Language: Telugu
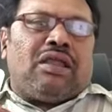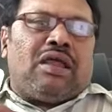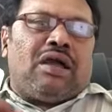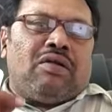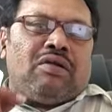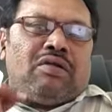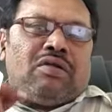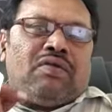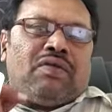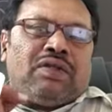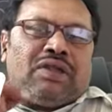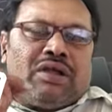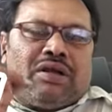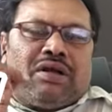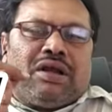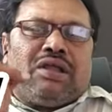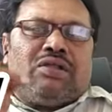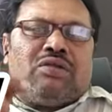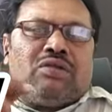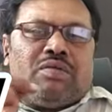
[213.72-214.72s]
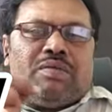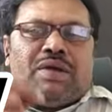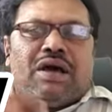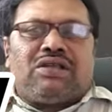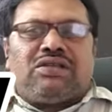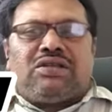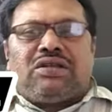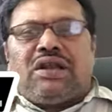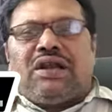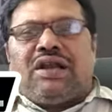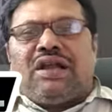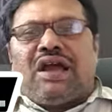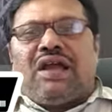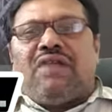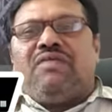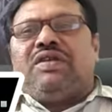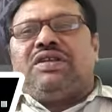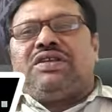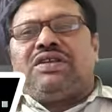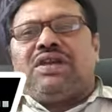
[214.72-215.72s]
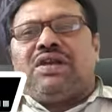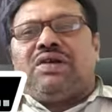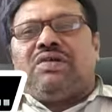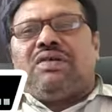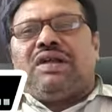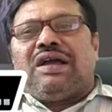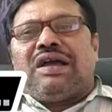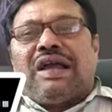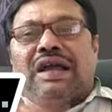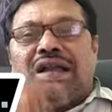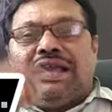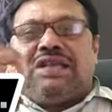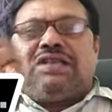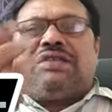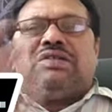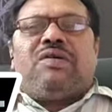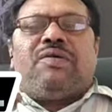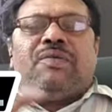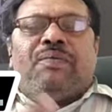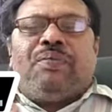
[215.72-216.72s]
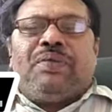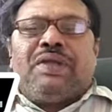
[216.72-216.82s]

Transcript: తను ఇతరులను ఎందుకు మార్చలేని కన్విన్స్ చేయకుండా కనీసం